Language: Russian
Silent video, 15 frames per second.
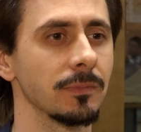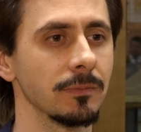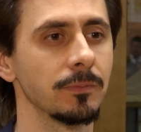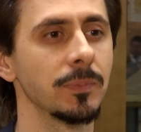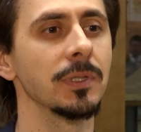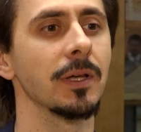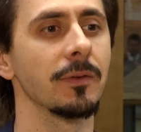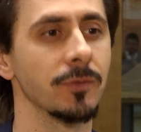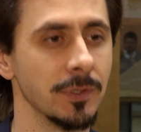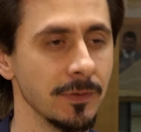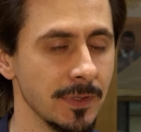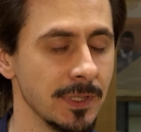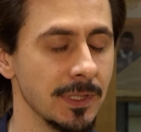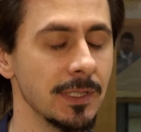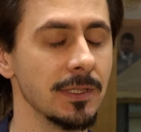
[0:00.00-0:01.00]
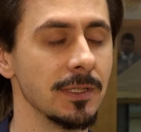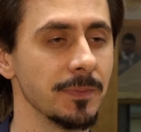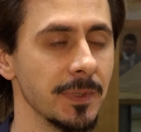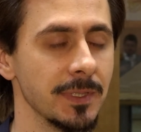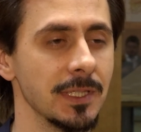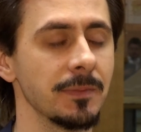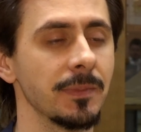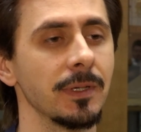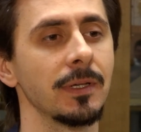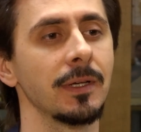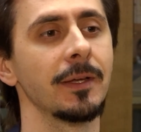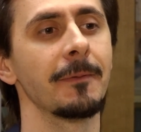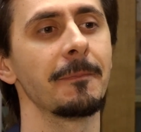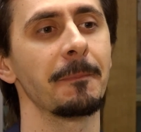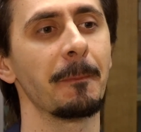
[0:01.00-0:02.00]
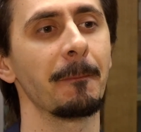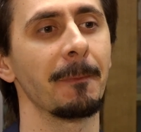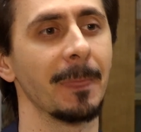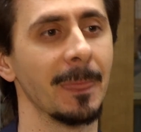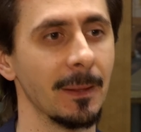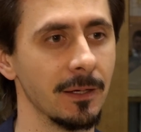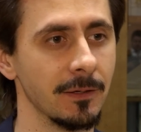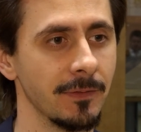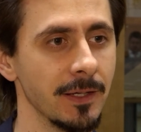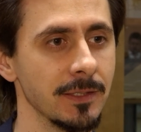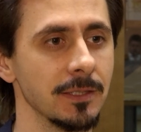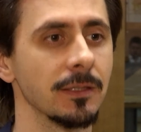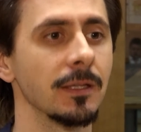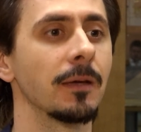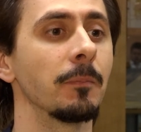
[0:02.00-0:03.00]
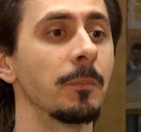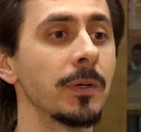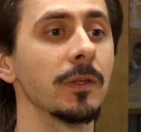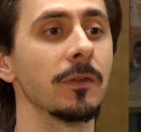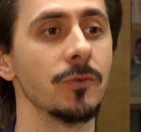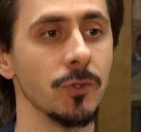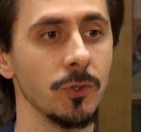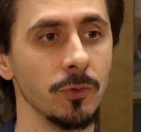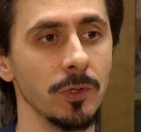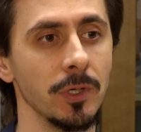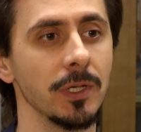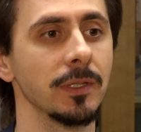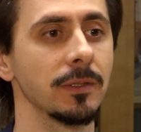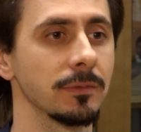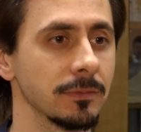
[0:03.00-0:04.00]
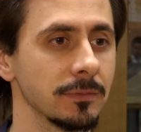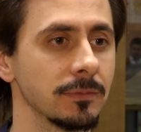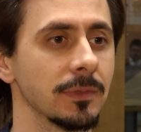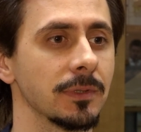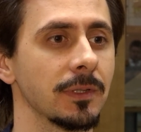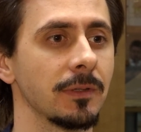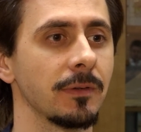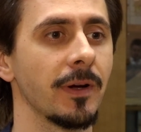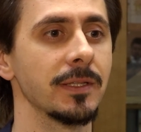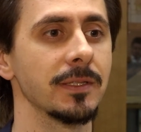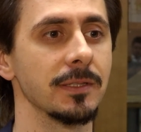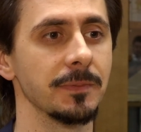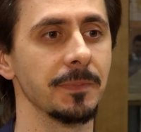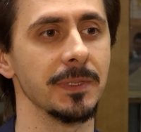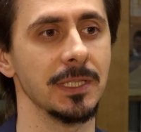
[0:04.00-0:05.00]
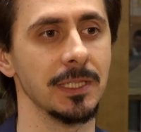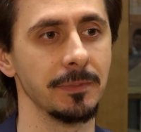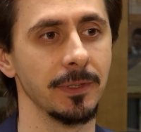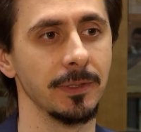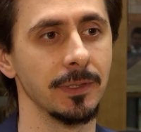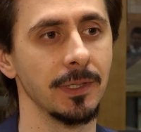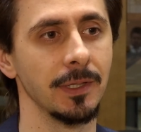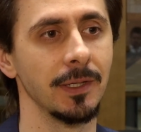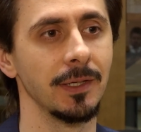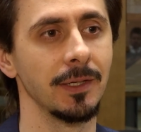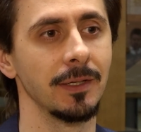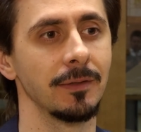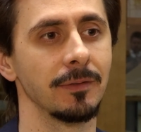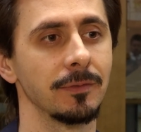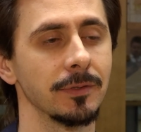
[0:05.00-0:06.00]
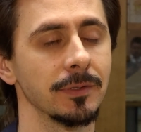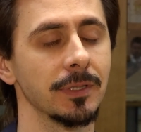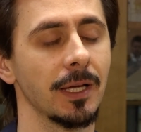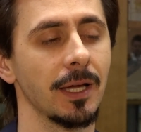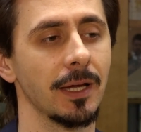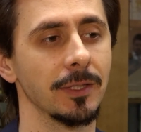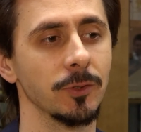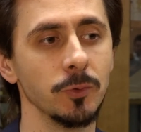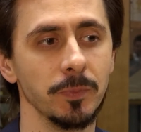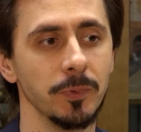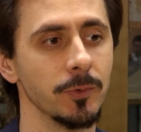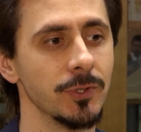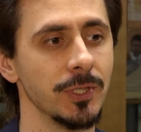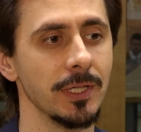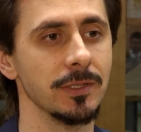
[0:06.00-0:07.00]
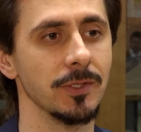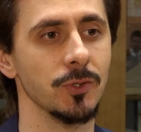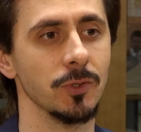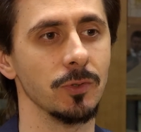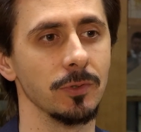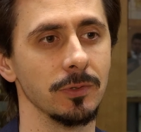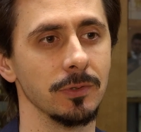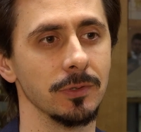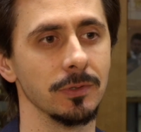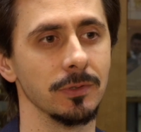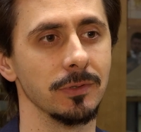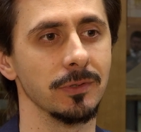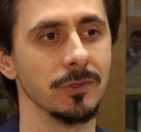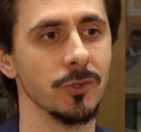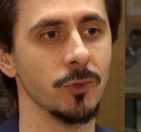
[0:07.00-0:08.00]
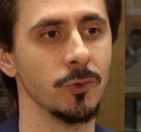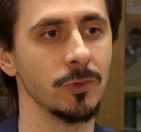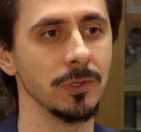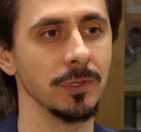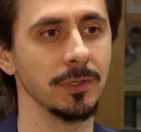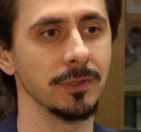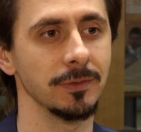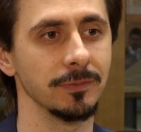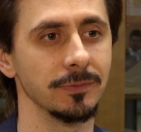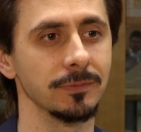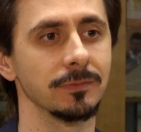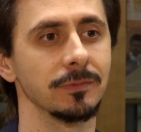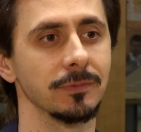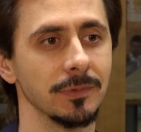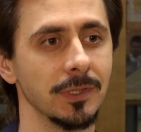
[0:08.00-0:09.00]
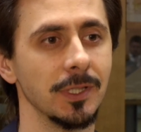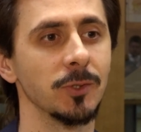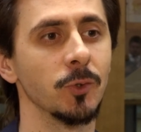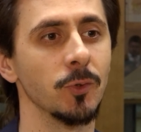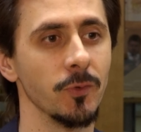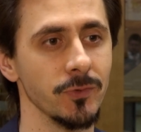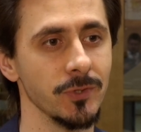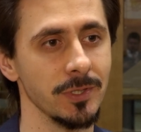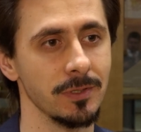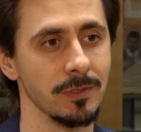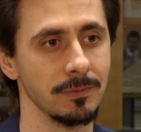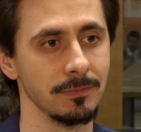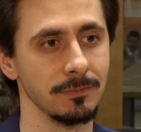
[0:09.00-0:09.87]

была в университете, спасибо, хватит. Был в школе, хватит, спасибо. Вот. А тут получается, что школа длиною в жизнь.